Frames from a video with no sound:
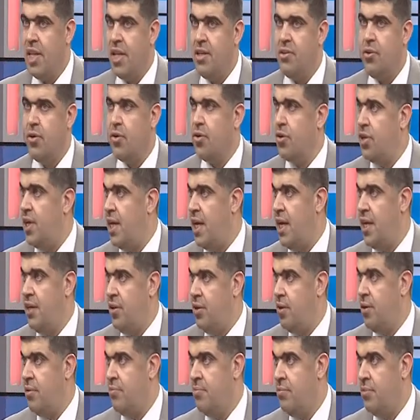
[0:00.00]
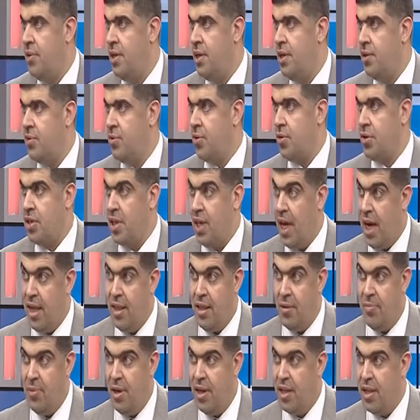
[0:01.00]
تركيا اليوم تركيا
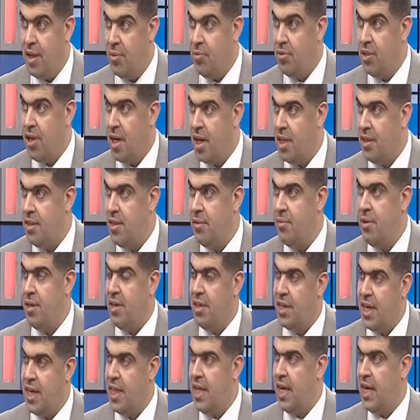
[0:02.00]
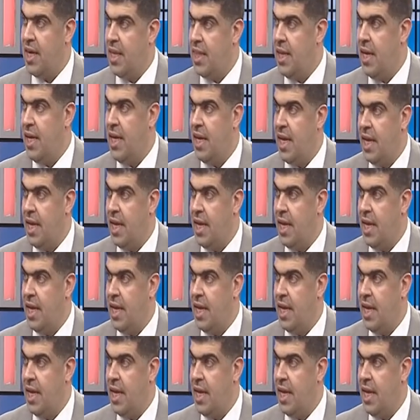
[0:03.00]
هذا البلد المتقدم الكذا كذا الى